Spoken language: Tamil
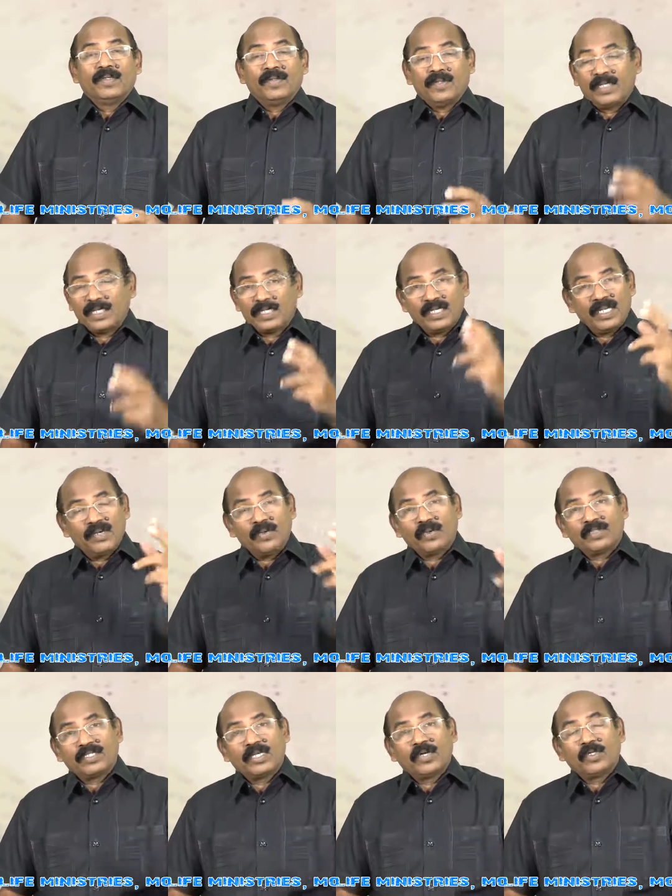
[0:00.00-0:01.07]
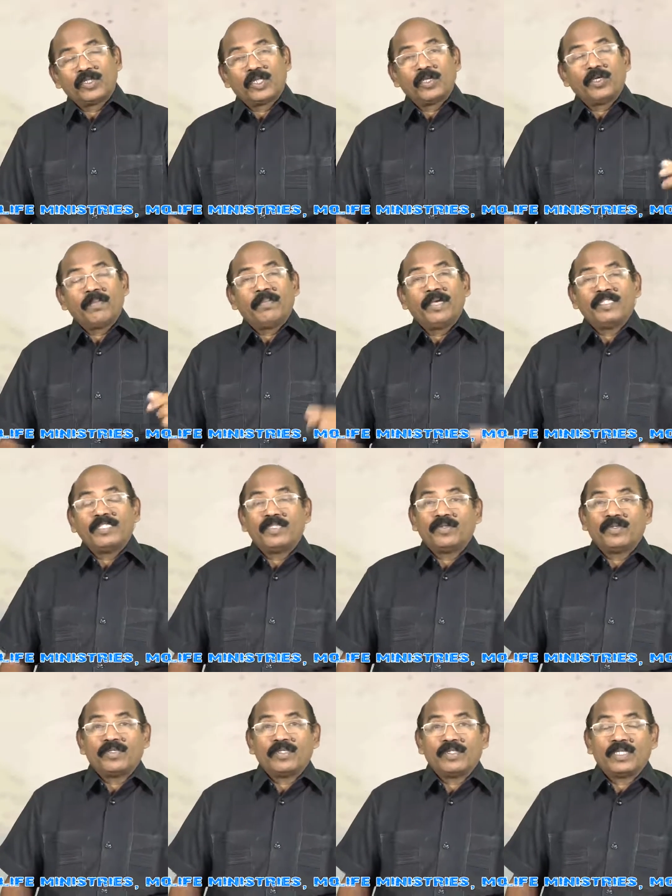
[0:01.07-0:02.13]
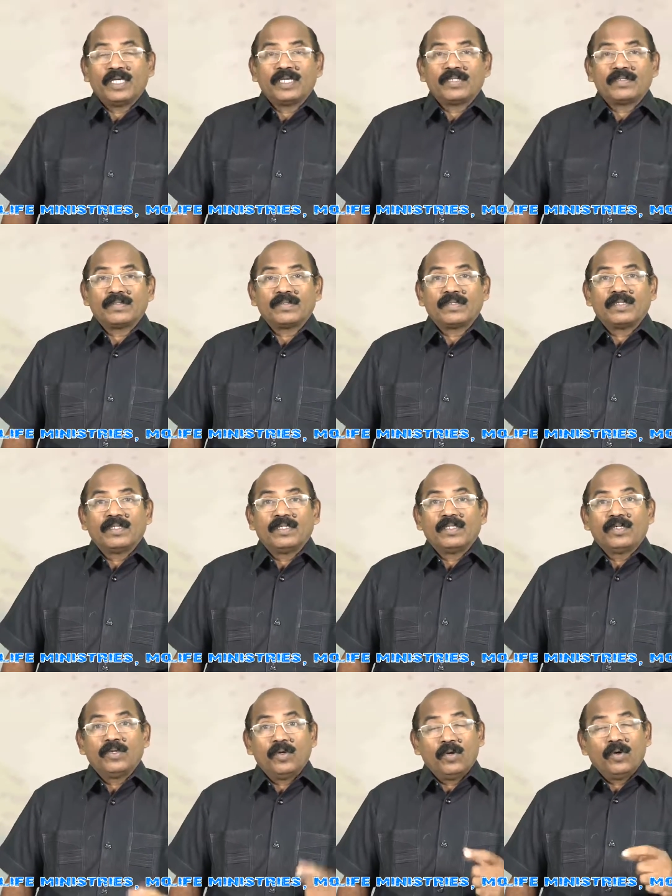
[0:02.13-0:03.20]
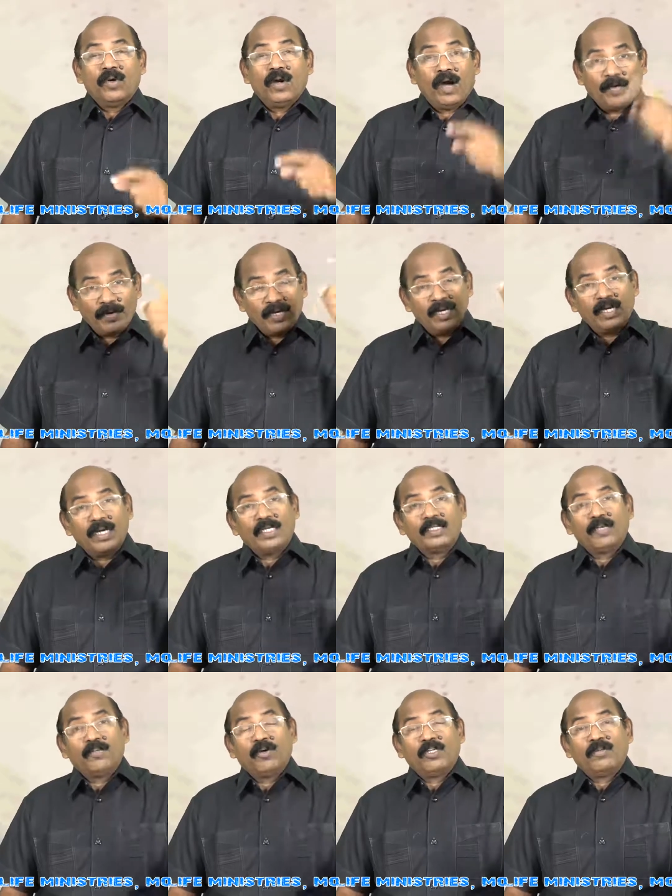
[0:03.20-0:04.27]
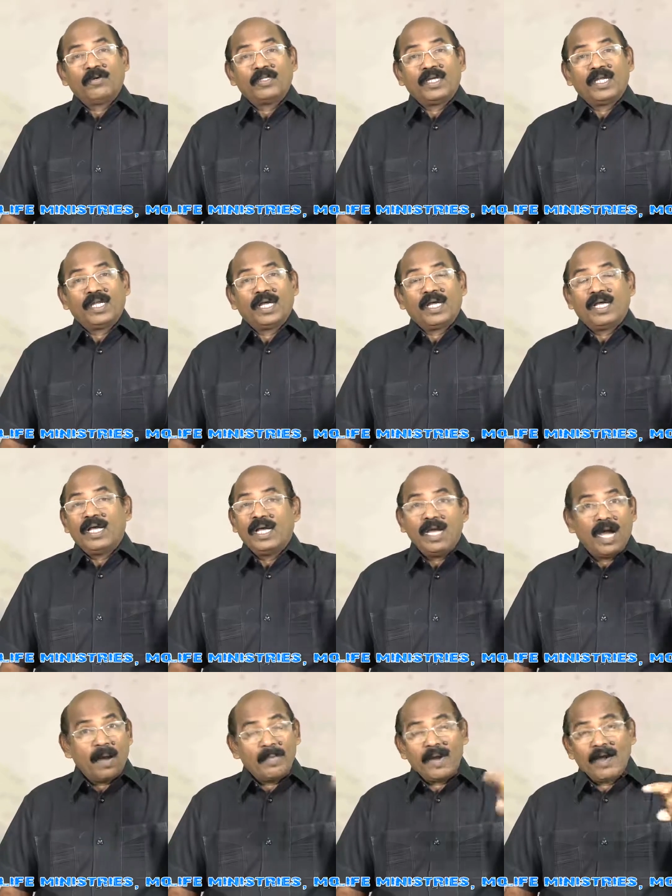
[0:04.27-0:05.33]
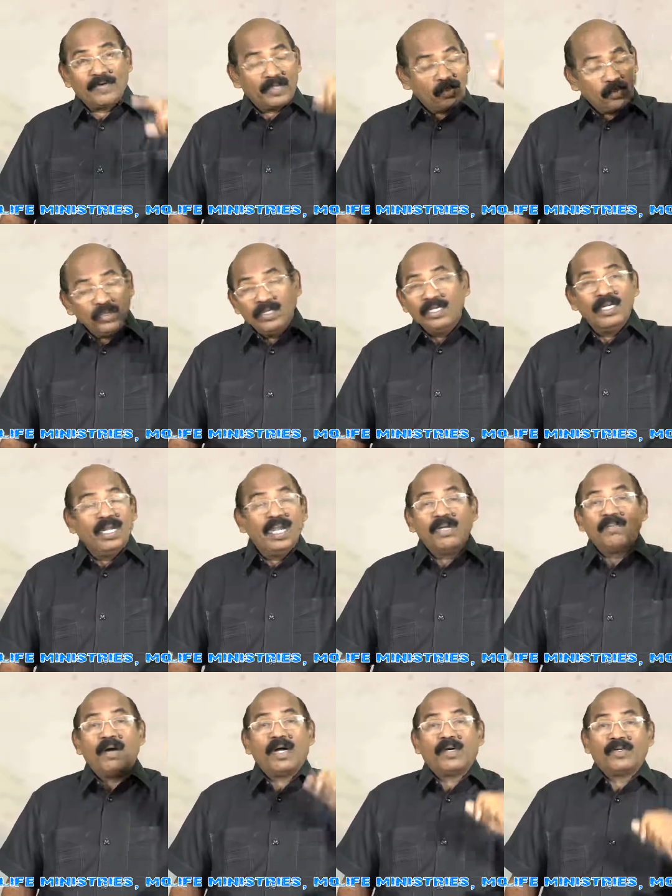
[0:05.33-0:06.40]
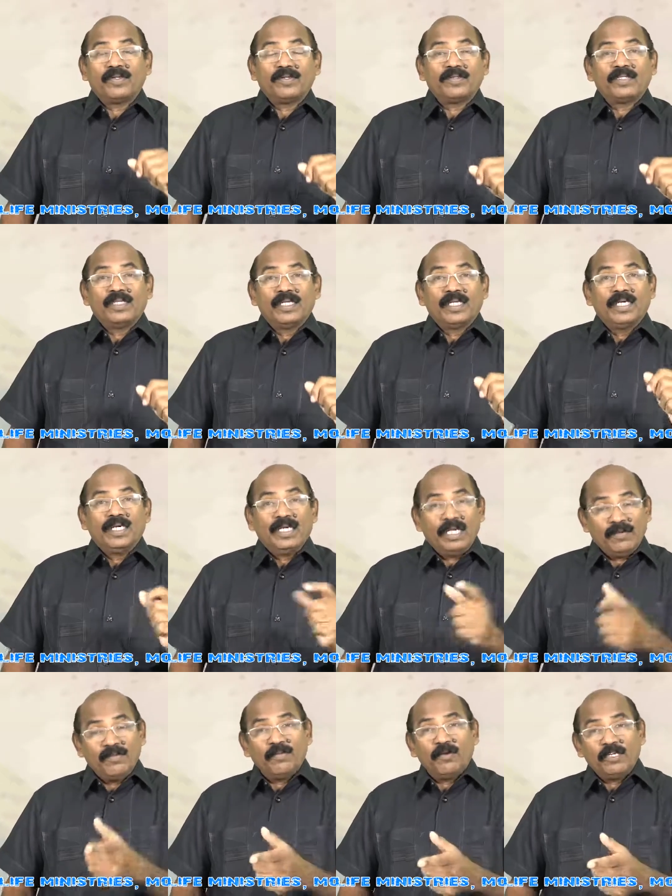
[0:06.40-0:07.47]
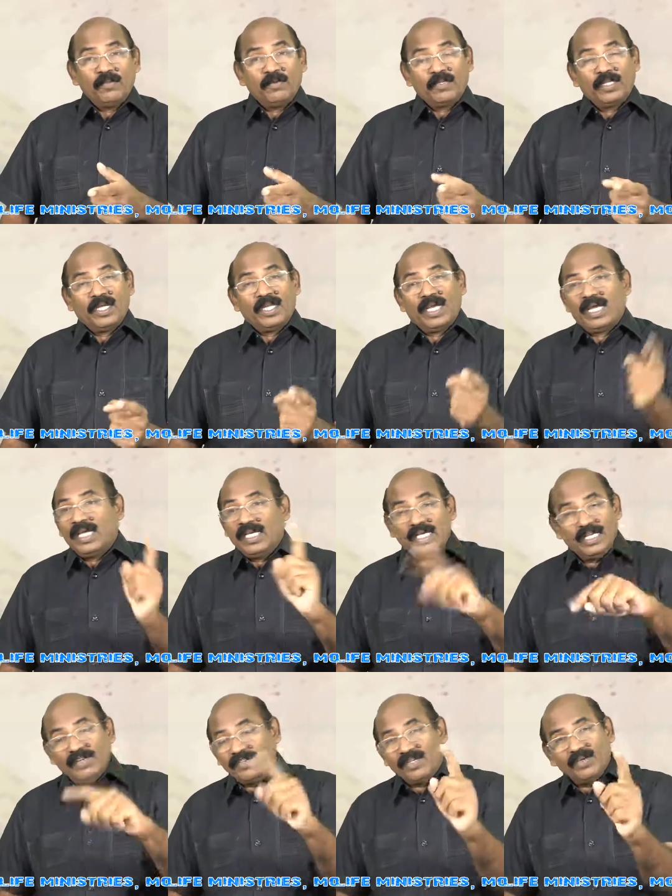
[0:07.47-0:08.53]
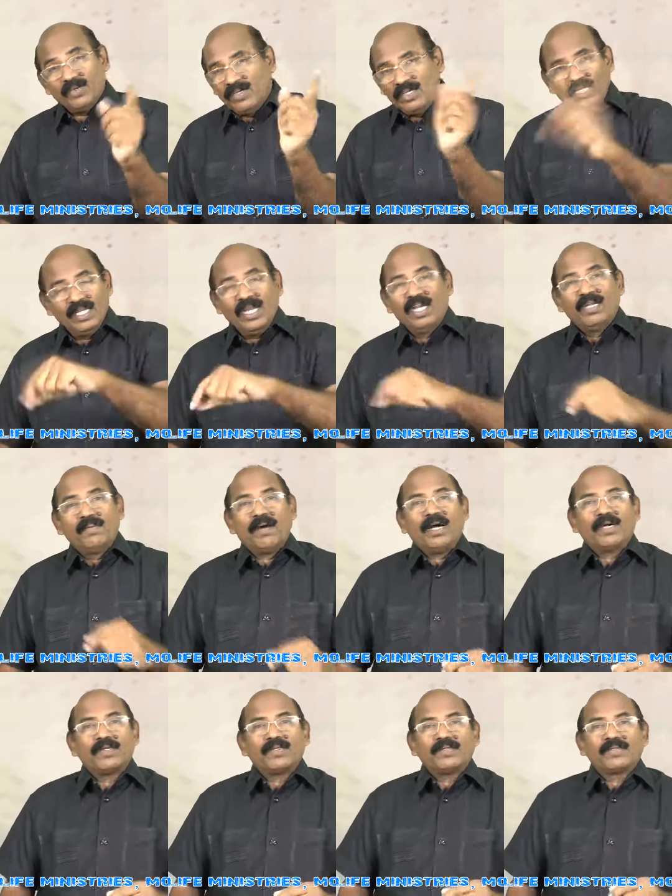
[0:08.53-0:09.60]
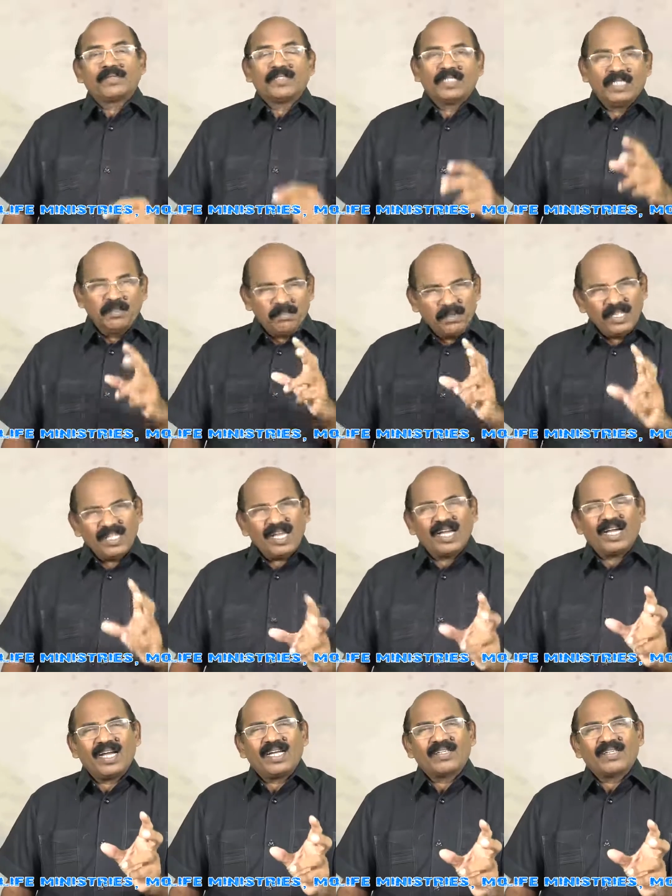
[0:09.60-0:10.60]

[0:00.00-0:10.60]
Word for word: ஒரு இடத்துல ஒரு சகோதரரோடு பேசி கொண்டிருந்தேன் ஓ அவன் அதுக்கு போட்டி போடுதானா அப்போ அவனை உண்டு இல்லைன்னு பார்க்கணும் இவன் போட்டி போடுதானா இவனை உண்டு இல்லைன்னு பார்க்கணும் இப்படி தான்